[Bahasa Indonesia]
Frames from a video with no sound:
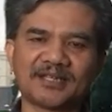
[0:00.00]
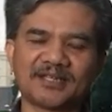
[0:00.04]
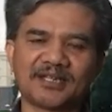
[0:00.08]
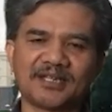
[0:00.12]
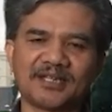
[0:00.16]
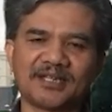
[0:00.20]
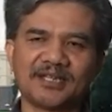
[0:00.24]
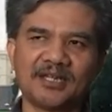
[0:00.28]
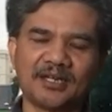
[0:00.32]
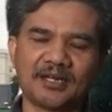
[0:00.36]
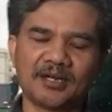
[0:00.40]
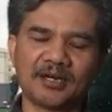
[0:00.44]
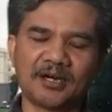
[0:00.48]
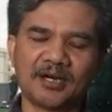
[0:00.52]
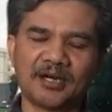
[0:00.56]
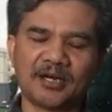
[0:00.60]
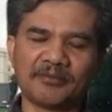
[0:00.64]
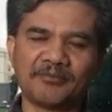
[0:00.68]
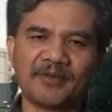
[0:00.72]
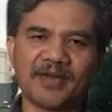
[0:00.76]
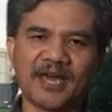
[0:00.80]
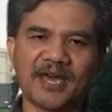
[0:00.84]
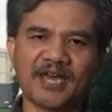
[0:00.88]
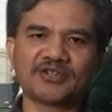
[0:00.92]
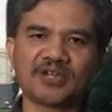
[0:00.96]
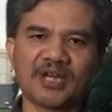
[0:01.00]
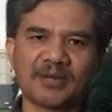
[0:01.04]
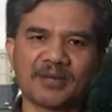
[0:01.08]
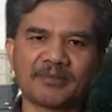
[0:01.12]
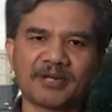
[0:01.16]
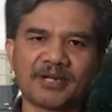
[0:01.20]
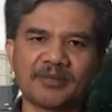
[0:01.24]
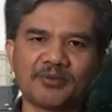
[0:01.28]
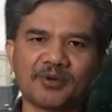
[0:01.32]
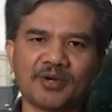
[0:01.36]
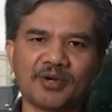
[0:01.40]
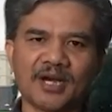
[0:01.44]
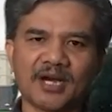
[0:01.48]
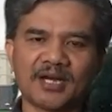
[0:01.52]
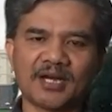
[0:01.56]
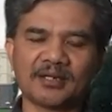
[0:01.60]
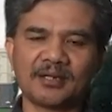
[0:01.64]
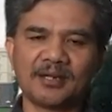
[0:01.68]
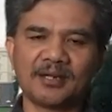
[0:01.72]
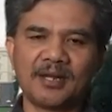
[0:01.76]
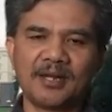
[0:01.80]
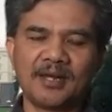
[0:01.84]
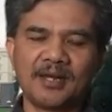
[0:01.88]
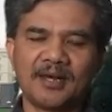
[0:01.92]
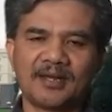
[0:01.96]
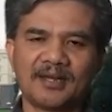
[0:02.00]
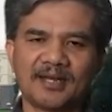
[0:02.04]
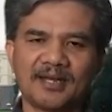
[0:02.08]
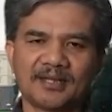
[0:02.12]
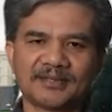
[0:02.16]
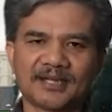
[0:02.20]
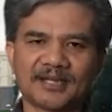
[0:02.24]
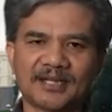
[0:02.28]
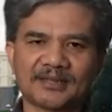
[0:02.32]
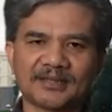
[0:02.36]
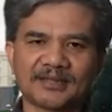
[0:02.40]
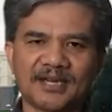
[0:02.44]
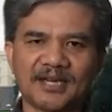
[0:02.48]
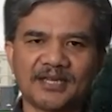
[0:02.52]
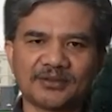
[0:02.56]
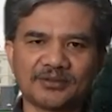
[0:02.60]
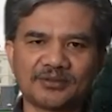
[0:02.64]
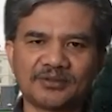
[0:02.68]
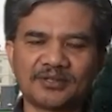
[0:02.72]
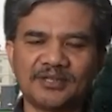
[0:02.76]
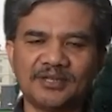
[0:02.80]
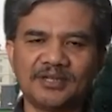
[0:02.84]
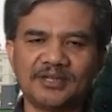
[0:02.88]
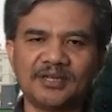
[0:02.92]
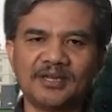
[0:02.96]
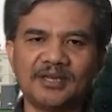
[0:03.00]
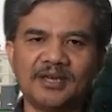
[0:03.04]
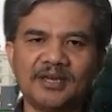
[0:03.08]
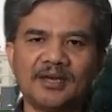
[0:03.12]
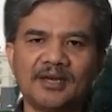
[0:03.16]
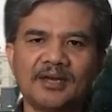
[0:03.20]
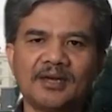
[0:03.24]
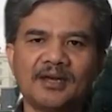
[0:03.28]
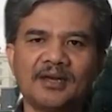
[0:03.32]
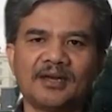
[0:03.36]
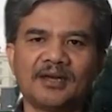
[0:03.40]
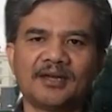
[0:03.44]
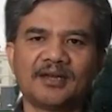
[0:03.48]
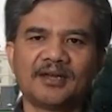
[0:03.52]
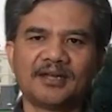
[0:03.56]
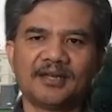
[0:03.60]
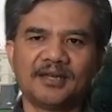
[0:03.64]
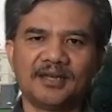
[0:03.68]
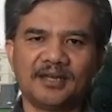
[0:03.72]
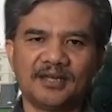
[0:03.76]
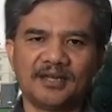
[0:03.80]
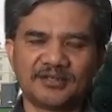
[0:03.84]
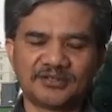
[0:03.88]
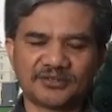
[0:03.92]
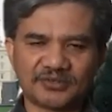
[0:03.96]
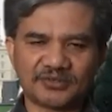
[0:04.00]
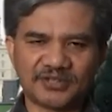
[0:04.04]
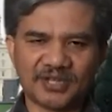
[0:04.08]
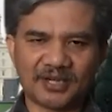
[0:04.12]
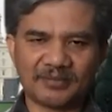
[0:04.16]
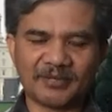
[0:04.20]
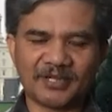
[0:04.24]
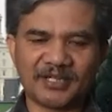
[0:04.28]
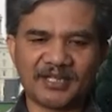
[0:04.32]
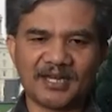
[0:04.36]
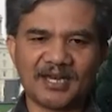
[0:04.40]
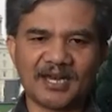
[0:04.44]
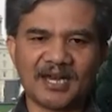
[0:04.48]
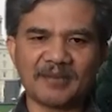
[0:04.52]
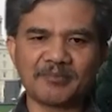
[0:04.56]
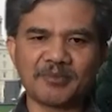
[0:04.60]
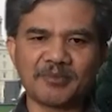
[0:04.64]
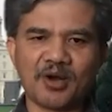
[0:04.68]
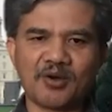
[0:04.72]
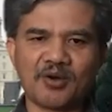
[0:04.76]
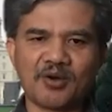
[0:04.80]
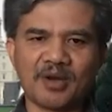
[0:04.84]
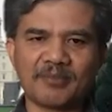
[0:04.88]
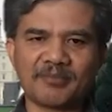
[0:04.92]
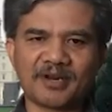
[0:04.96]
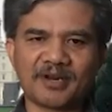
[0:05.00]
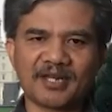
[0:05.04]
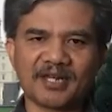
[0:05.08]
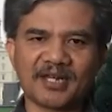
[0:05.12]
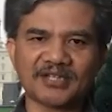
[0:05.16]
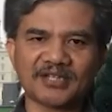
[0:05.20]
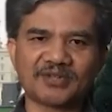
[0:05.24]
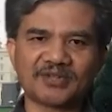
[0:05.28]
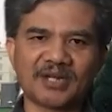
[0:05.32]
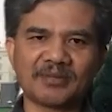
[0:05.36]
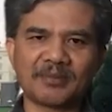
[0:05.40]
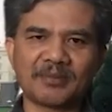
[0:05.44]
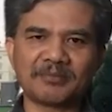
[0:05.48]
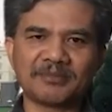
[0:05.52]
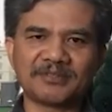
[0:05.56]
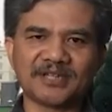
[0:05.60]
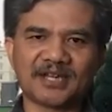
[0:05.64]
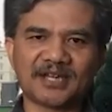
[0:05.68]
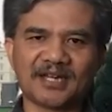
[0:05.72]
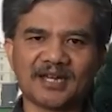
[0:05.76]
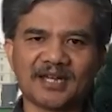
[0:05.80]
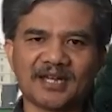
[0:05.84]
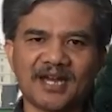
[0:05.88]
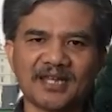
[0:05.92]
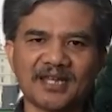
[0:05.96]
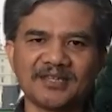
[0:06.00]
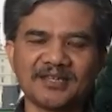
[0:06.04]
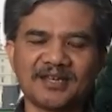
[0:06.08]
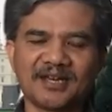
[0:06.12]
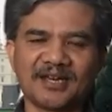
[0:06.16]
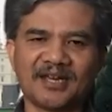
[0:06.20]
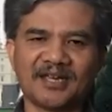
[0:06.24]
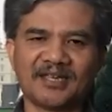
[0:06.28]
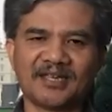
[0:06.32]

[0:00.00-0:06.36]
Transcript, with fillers: Jadi eh, FBI juga menemukan data-data itu di di sosial media bahwa mereka sudah membicarakannya.